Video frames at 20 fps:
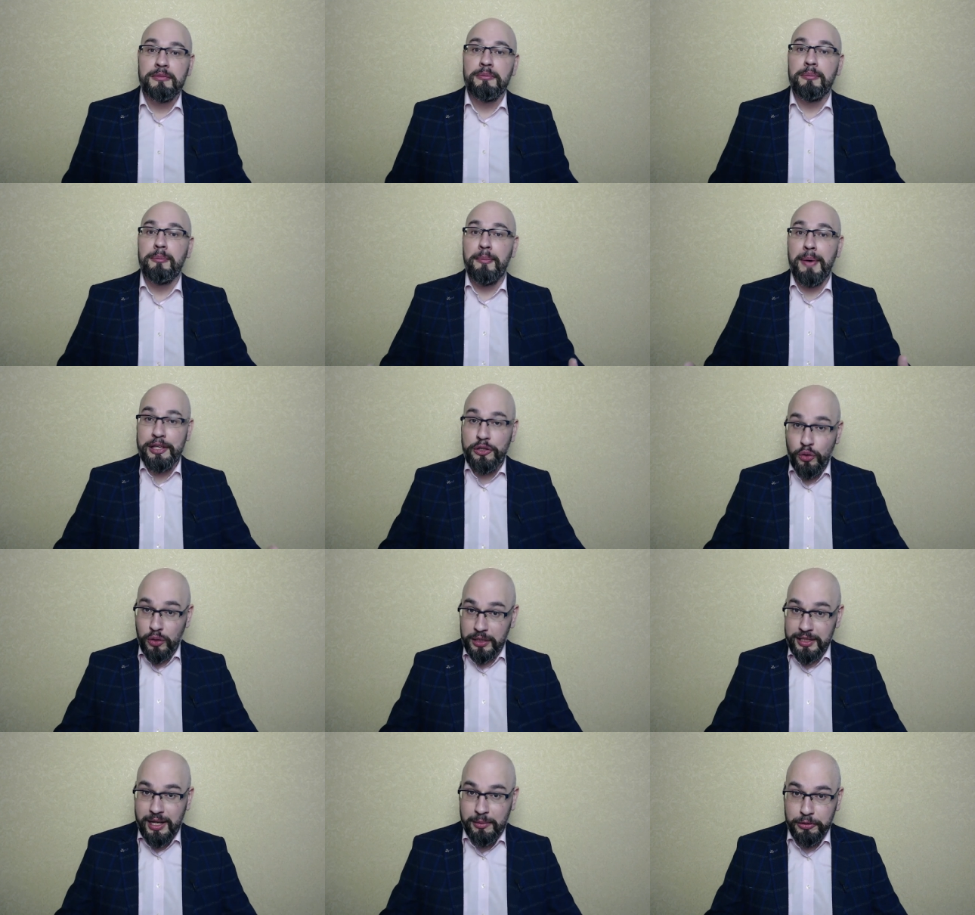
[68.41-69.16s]

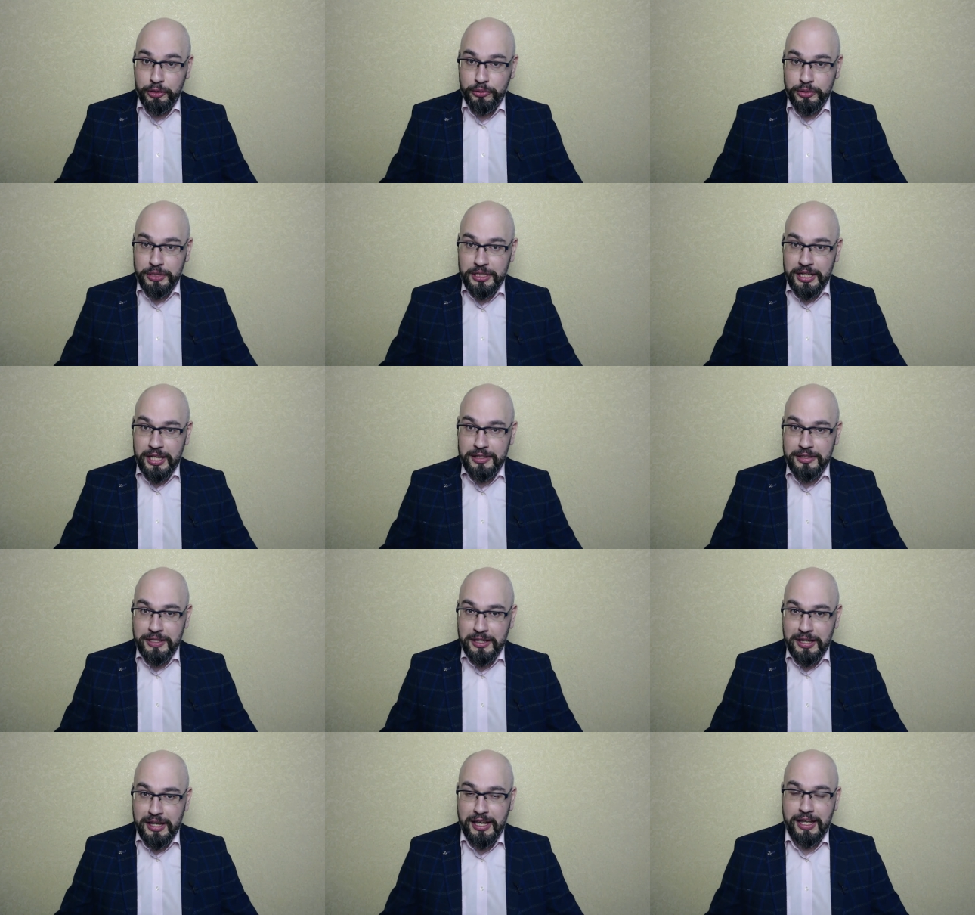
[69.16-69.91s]
Мое
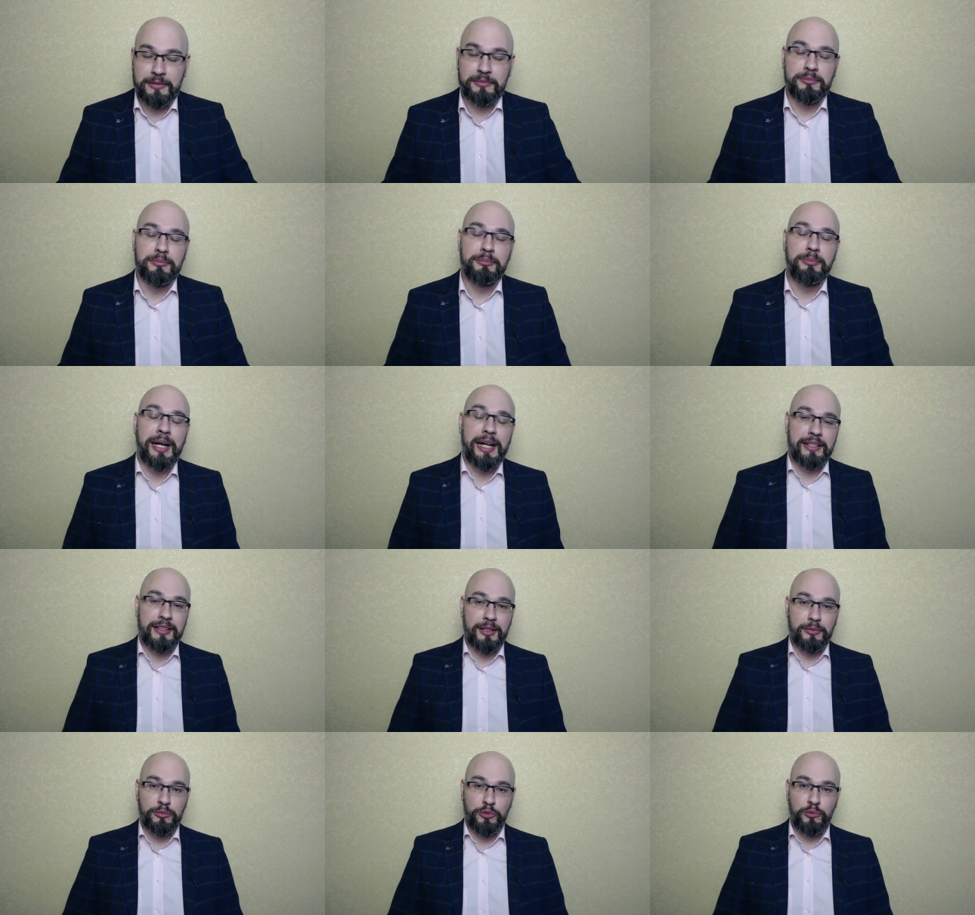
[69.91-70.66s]
наблюдение по
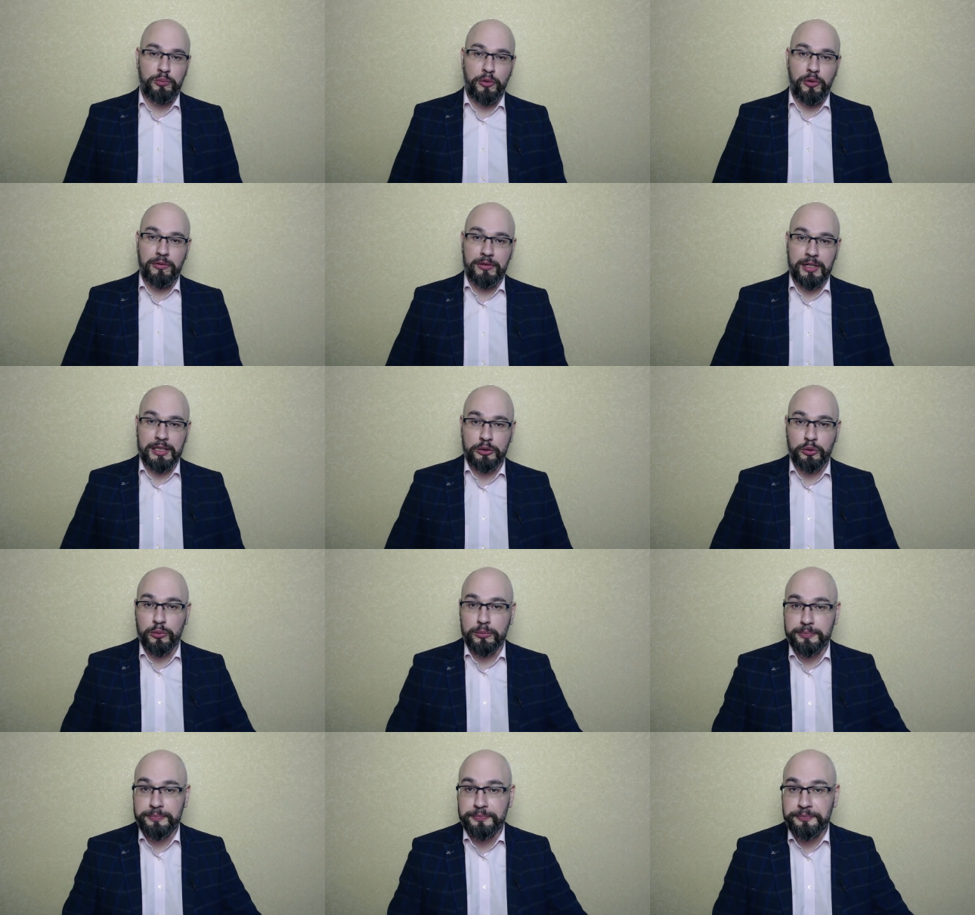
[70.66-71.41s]
этому
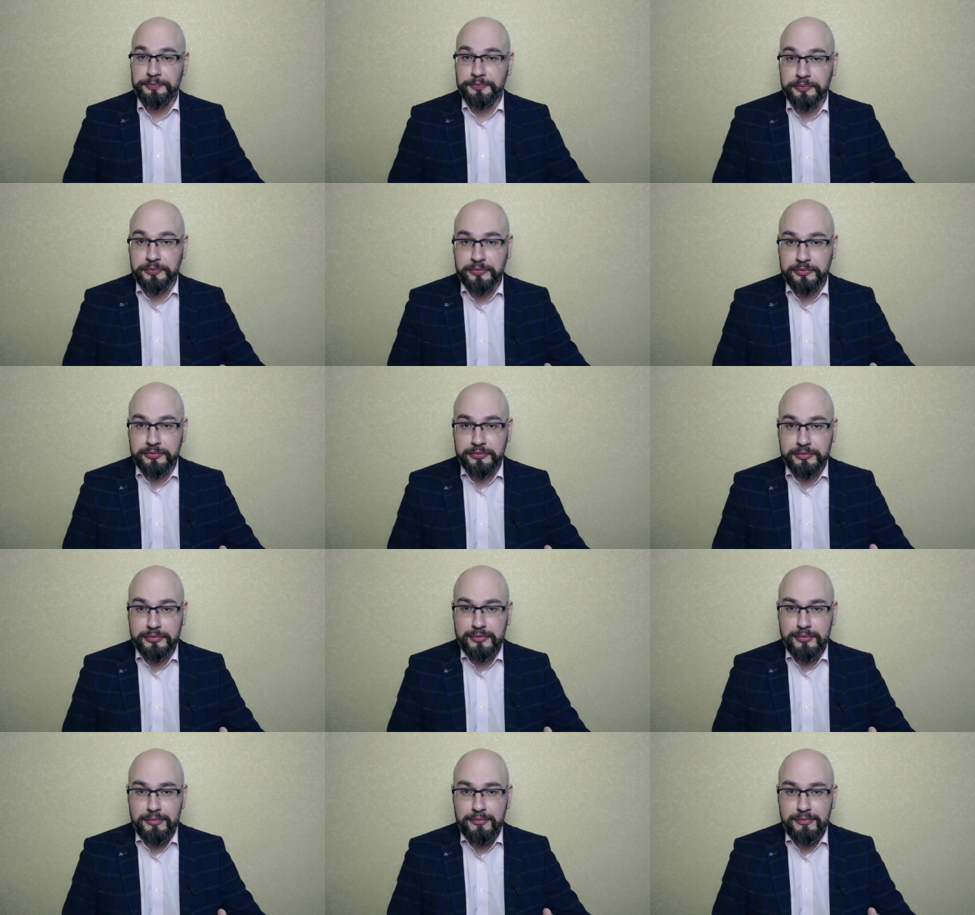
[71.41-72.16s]
поводу.
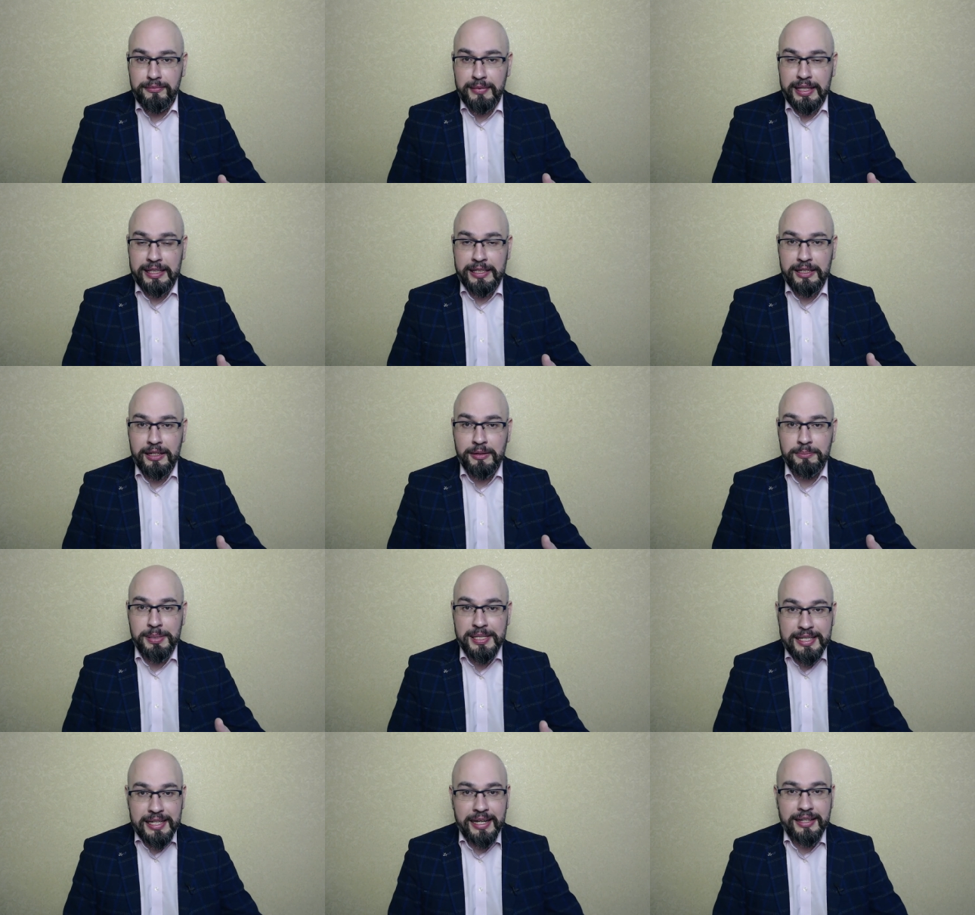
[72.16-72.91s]
Э,
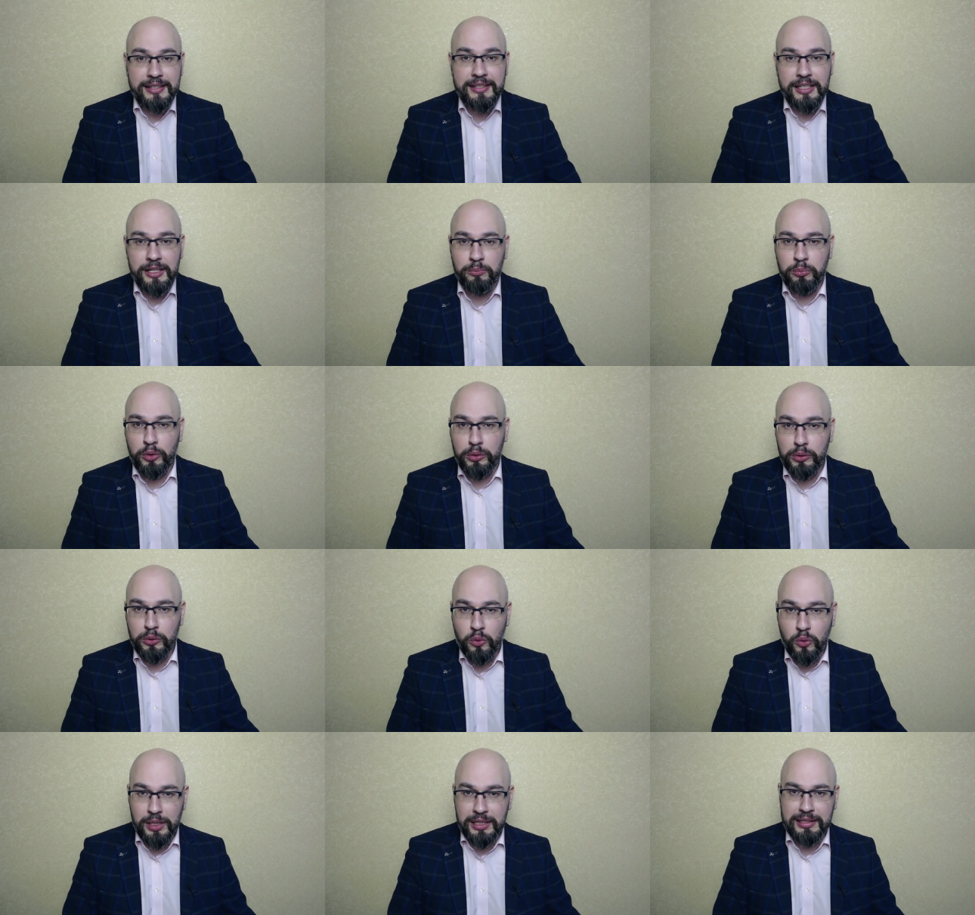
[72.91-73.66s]
последние
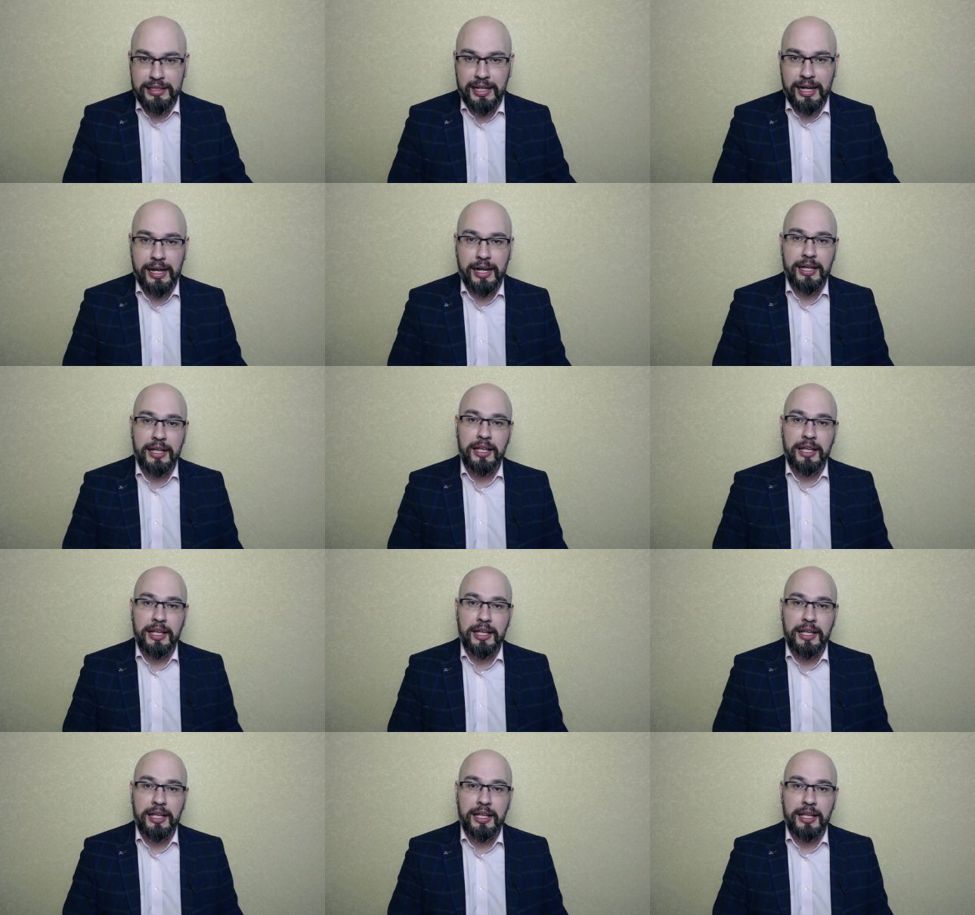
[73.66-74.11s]
полгода